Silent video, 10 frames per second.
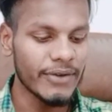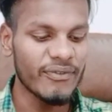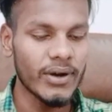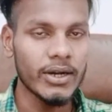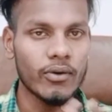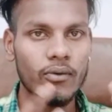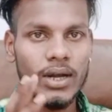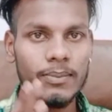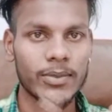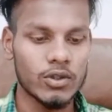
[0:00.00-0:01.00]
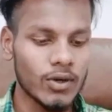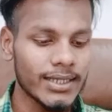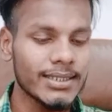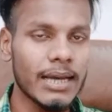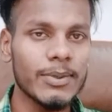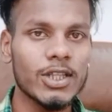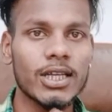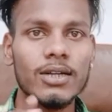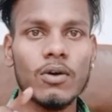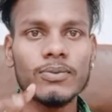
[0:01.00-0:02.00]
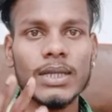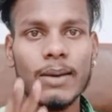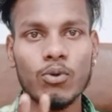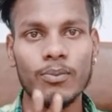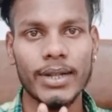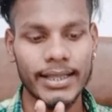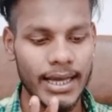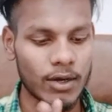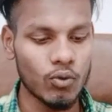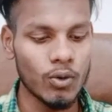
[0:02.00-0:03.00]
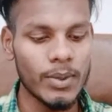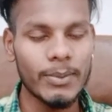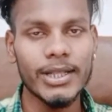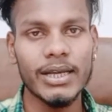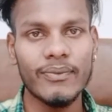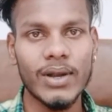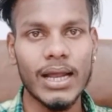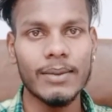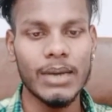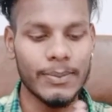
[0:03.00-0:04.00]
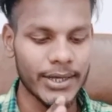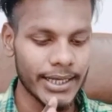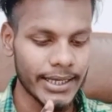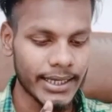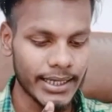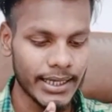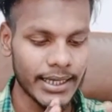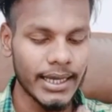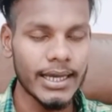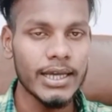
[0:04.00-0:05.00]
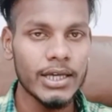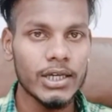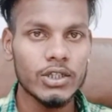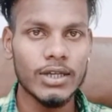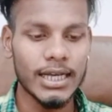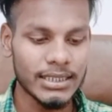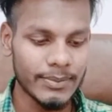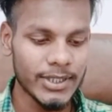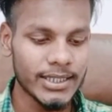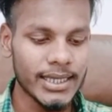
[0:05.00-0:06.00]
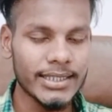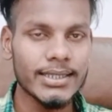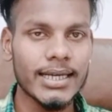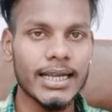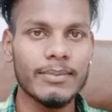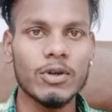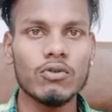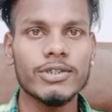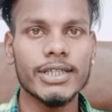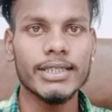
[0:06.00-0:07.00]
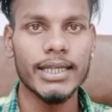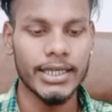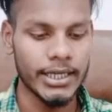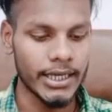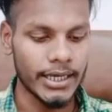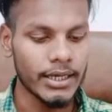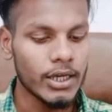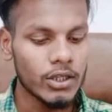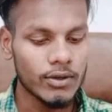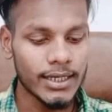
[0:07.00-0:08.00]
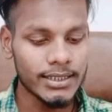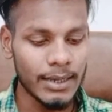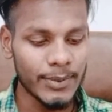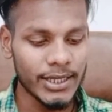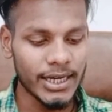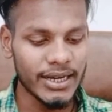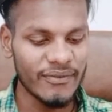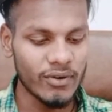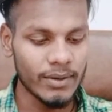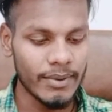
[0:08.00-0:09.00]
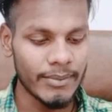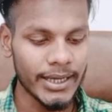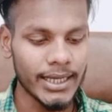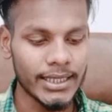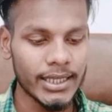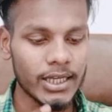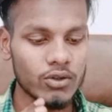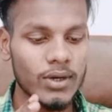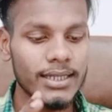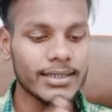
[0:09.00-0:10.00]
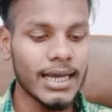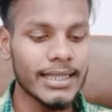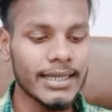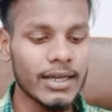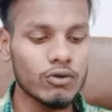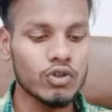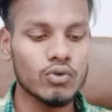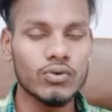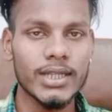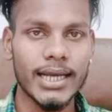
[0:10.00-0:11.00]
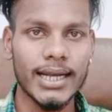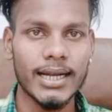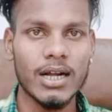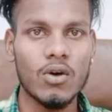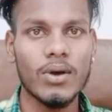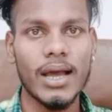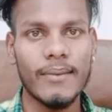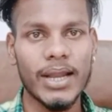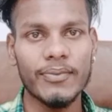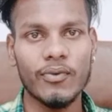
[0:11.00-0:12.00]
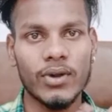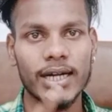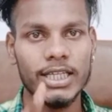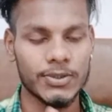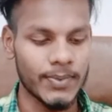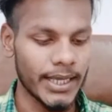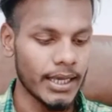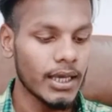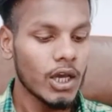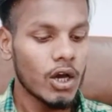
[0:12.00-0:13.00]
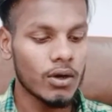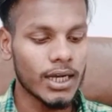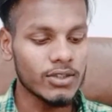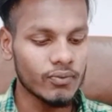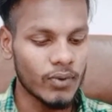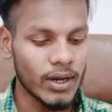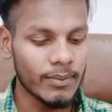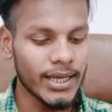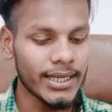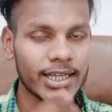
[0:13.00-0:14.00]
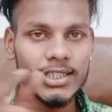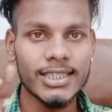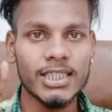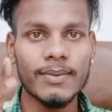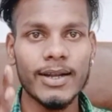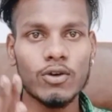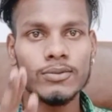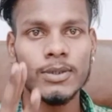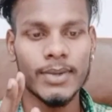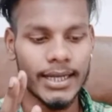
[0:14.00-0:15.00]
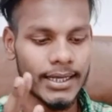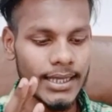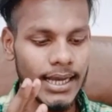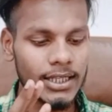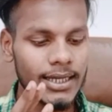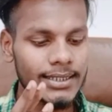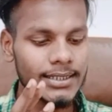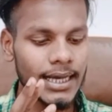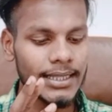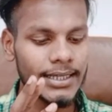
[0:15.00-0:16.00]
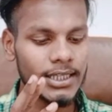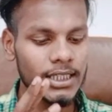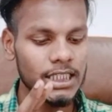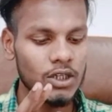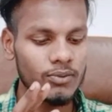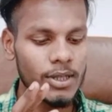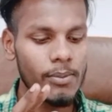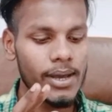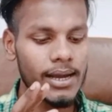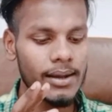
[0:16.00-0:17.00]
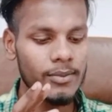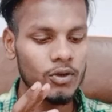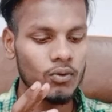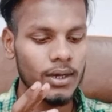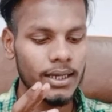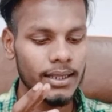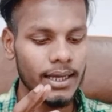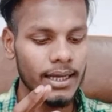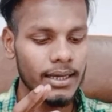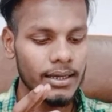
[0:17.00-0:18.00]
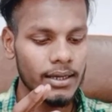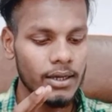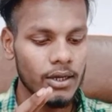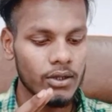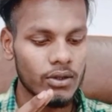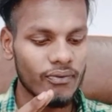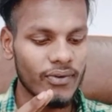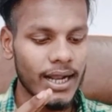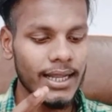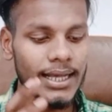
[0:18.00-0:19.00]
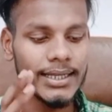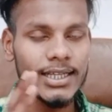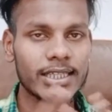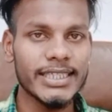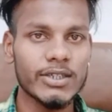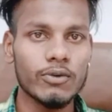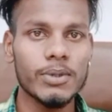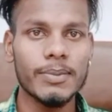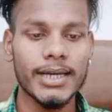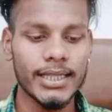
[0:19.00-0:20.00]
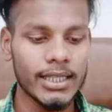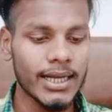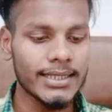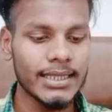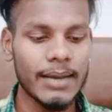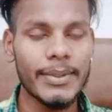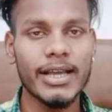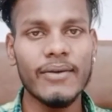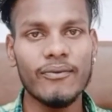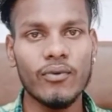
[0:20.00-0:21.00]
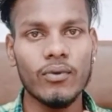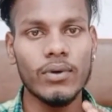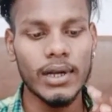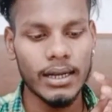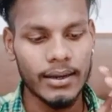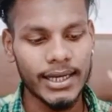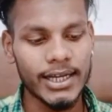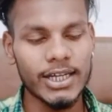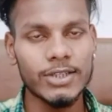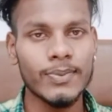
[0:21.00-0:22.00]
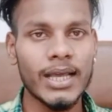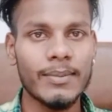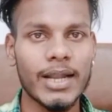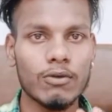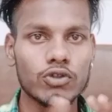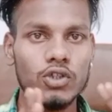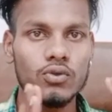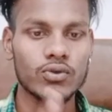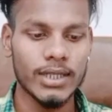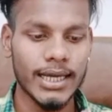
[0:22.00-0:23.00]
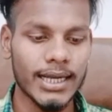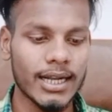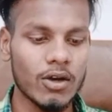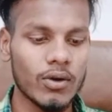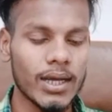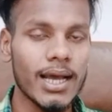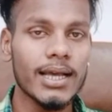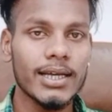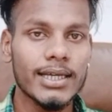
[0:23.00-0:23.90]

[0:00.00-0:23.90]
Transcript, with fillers: डिफॉल्ट वर्म में तो गाइज यहाँ पे तीन ऑप्शन आपको मिलता है कूल पे अभी देखिए फिलहाल हम यहाँ पे क्लिक करके रखे हैं तो यहाँ से अभी देखिए इसका कलर हम बिल्कुल चेंज नहीं किए हैं तो गैस यहाँ पे देखिए डिफॉल्ट में हम लेके जाते हैं तो गैस यहाँ देखिए कुछ दूसरे कलर का हो गया हमारे फोन का डिस्प्ले और गैस वर्म यानी कि तीसरे वाले ऑप्शन में लेके जाएंगे तो गैस यहाँ देखिए तीसरे ऑप्शन पे अगर हम इसको करते हैं तो फिलहाल यहाँ देखिए तीसरे ऑप्शन पे कर दिए तो गैस यहाँ देखिए फुल यानी कि डिस्प्ले हमारा कुछ दूसरे कलर का हो गया